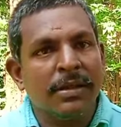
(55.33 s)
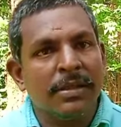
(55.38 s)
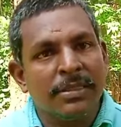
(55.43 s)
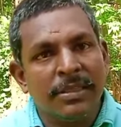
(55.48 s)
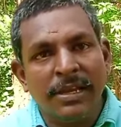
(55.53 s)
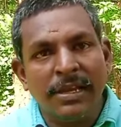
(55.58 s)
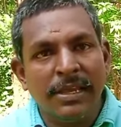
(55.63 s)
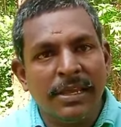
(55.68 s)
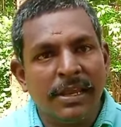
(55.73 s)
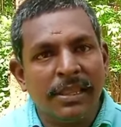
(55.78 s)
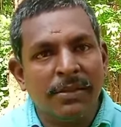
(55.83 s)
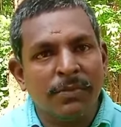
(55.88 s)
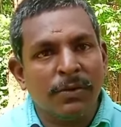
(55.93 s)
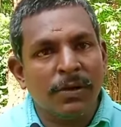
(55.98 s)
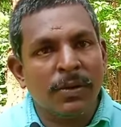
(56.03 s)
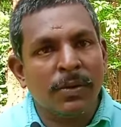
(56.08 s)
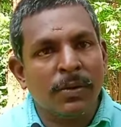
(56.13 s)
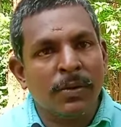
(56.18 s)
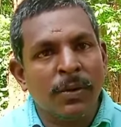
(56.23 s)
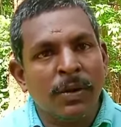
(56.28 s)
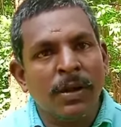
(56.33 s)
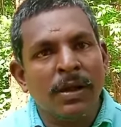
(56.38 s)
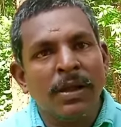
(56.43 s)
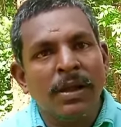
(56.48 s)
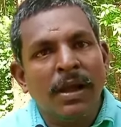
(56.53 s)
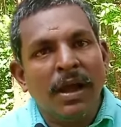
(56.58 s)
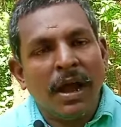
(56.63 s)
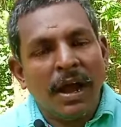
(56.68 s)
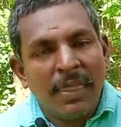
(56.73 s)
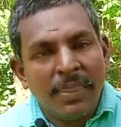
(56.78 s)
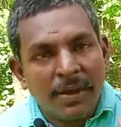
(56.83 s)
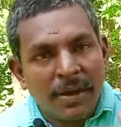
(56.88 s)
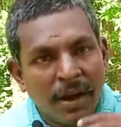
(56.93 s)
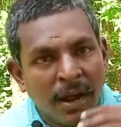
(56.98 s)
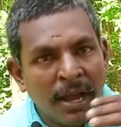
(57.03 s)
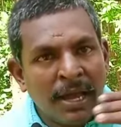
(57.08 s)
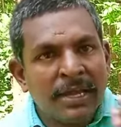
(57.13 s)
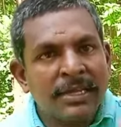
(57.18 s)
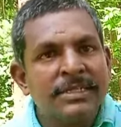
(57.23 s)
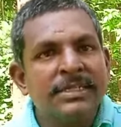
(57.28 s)
தெளிக்கிறது வழக்கம்
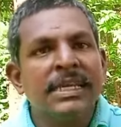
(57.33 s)
அதுக்காகிற